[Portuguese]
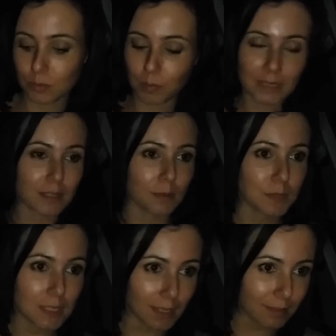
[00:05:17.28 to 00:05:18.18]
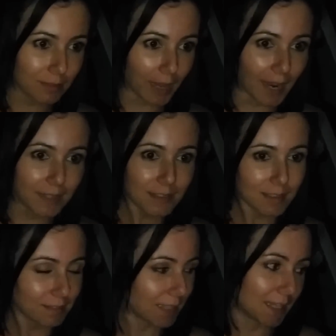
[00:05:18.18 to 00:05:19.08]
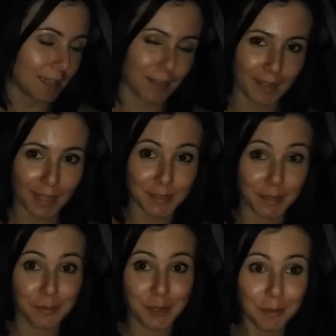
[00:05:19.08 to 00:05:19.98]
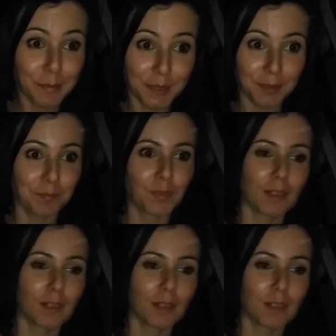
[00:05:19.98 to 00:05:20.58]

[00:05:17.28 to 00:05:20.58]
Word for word: a gente passamos a tarde inteira lá na casa da minha mãe.